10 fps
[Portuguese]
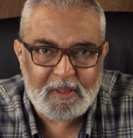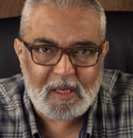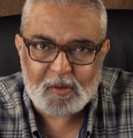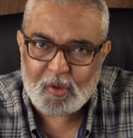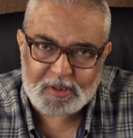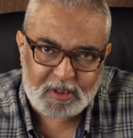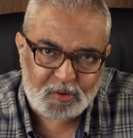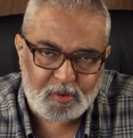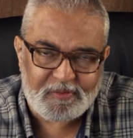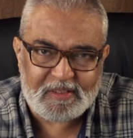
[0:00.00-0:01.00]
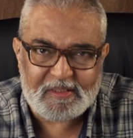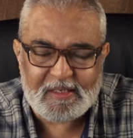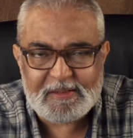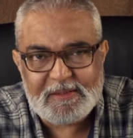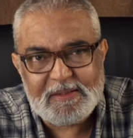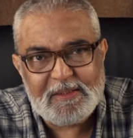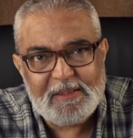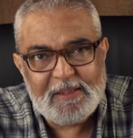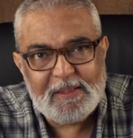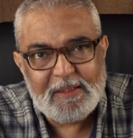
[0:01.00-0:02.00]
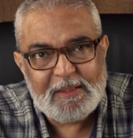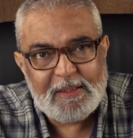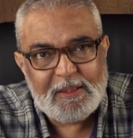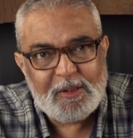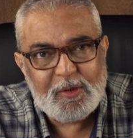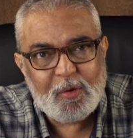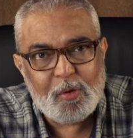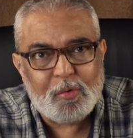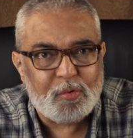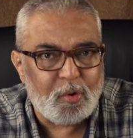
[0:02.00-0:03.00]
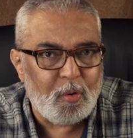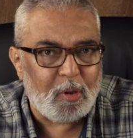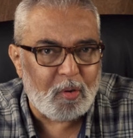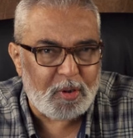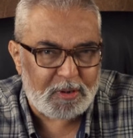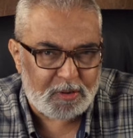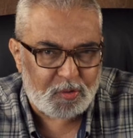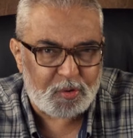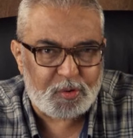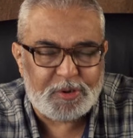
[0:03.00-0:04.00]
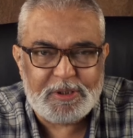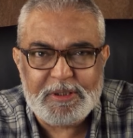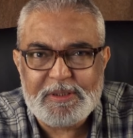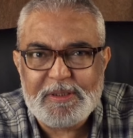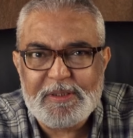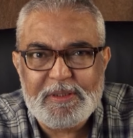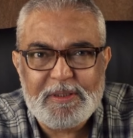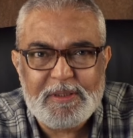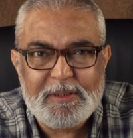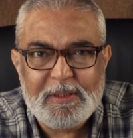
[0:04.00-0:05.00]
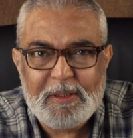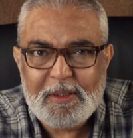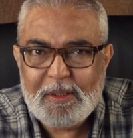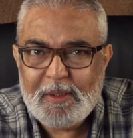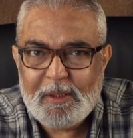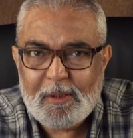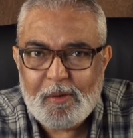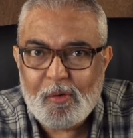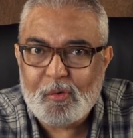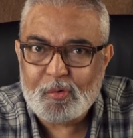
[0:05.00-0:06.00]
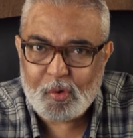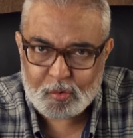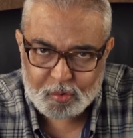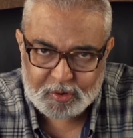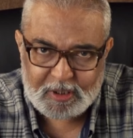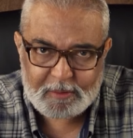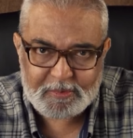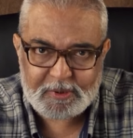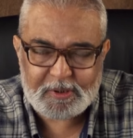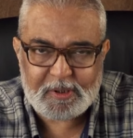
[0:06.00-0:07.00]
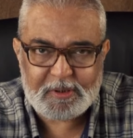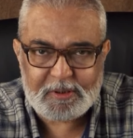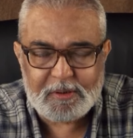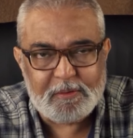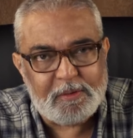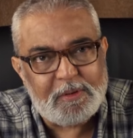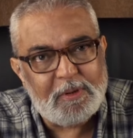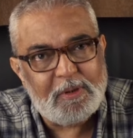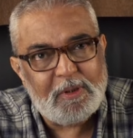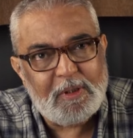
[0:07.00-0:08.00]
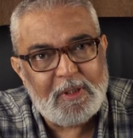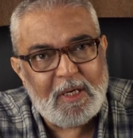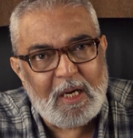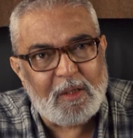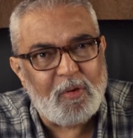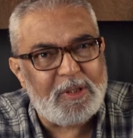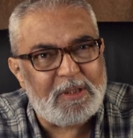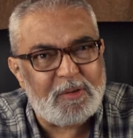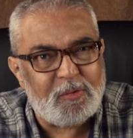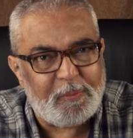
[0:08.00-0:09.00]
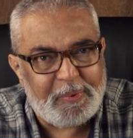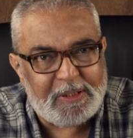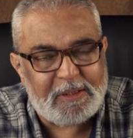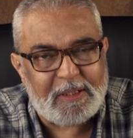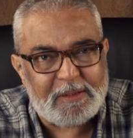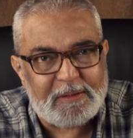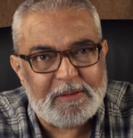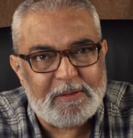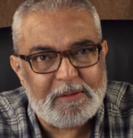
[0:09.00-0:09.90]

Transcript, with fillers: a glória da sua verdade, ocultou a glória da sua justiça, ocultou dos sábios e entendidos a glória da sua piedade